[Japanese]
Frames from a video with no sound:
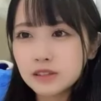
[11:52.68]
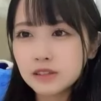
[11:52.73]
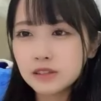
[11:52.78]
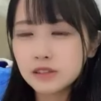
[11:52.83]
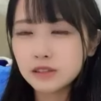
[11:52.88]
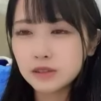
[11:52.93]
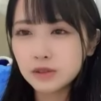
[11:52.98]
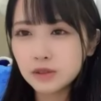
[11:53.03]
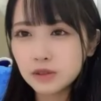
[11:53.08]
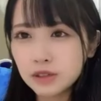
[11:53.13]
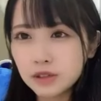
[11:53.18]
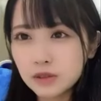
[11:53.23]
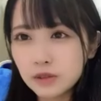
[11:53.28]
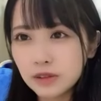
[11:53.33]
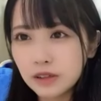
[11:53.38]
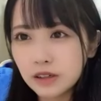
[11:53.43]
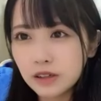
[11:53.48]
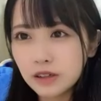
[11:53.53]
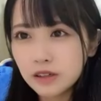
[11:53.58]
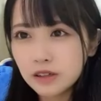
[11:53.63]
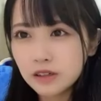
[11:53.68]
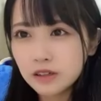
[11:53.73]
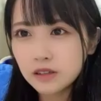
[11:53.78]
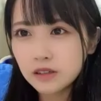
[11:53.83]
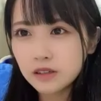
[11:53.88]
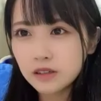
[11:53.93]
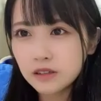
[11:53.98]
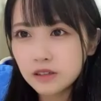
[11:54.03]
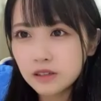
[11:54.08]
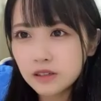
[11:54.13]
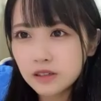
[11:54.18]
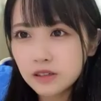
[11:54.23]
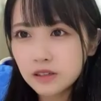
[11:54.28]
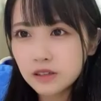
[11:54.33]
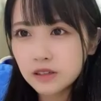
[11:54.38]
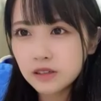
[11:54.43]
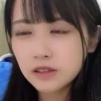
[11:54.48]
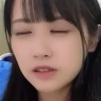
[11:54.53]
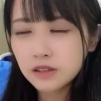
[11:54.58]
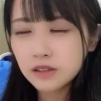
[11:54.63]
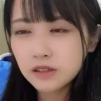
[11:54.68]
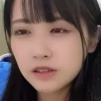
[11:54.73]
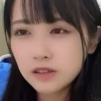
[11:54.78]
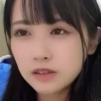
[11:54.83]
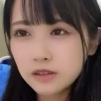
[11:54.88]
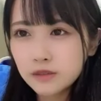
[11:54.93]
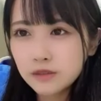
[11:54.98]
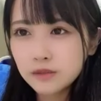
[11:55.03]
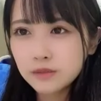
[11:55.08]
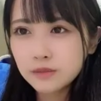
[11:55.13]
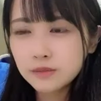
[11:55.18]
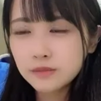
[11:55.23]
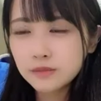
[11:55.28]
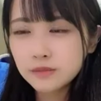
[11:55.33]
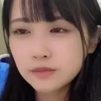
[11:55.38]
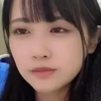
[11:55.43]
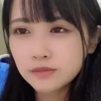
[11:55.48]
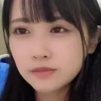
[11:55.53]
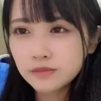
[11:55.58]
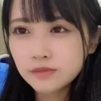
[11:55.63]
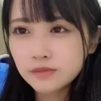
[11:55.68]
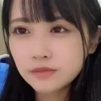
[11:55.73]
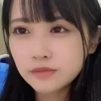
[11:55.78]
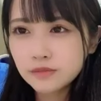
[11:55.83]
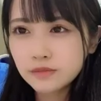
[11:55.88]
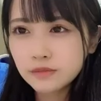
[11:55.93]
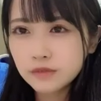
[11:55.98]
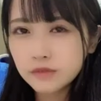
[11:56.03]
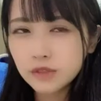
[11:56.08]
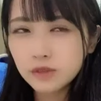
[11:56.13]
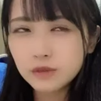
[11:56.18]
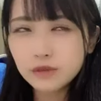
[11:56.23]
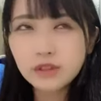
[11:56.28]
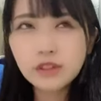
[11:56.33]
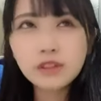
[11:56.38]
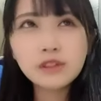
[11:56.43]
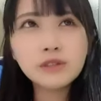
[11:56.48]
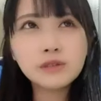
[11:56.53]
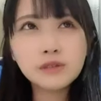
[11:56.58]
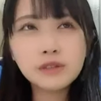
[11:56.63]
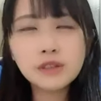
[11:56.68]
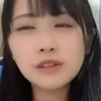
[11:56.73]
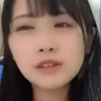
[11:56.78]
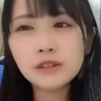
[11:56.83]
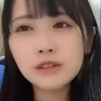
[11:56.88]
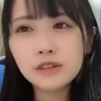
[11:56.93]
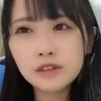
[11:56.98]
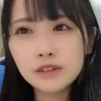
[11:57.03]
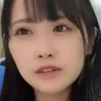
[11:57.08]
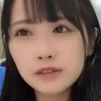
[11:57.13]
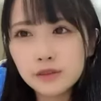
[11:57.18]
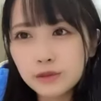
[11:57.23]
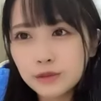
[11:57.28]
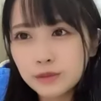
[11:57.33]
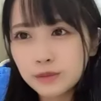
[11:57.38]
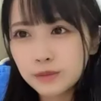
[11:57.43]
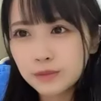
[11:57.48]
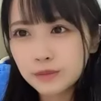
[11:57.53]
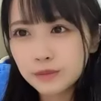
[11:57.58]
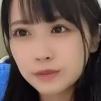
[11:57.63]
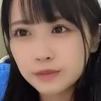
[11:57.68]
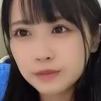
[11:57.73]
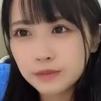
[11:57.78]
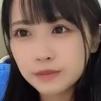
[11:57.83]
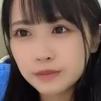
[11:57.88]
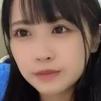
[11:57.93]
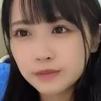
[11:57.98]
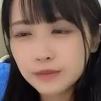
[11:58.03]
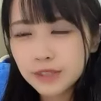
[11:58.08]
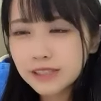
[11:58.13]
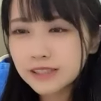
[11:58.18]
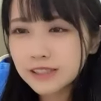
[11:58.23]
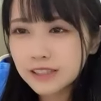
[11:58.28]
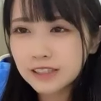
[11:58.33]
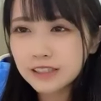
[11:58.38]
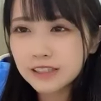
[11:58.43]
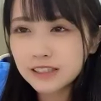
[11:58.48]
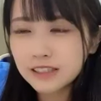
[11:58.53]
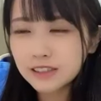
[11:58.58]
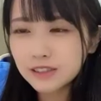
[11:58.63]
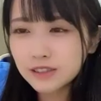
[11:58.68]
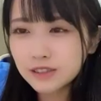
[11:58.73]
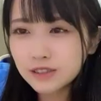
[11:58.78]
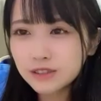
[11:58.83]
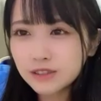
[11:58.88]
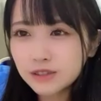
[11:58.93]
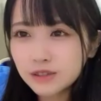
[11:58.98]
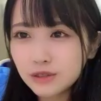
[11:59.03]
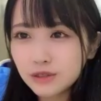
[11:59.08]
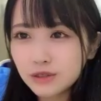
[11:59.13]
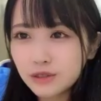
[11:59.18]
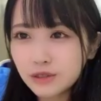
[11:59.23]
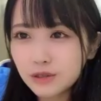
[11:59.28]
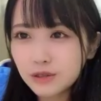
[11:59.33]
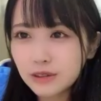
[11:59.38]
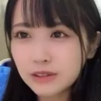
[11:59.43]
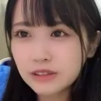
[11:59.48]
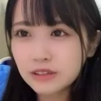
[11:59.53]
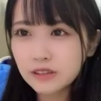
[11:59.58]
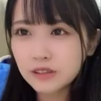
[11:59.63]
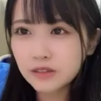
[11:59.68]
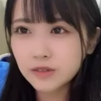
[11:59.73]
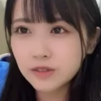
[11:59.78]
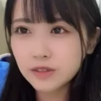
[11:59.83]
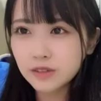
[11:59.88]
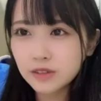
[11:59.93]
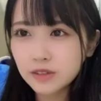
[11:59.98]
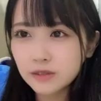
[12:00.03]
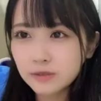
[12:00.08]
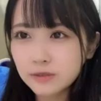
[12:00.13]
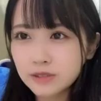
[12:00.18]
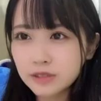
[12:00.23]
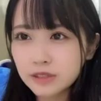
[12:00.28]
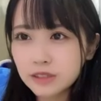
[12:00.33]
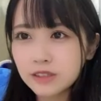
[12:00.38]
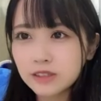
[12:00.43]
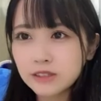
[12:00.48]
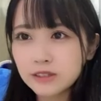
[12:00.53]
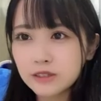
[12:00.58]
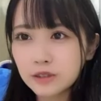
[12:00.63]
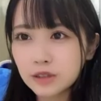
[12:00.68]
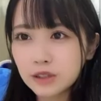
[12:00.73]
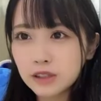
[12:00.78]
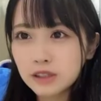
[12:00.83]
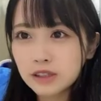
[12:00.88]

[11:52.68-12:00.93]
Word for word: 自撮りとか自撮り一人では載せんの載せんよね誰かと撮るとか確かにツーショットとかなら載せるかもしれんけどね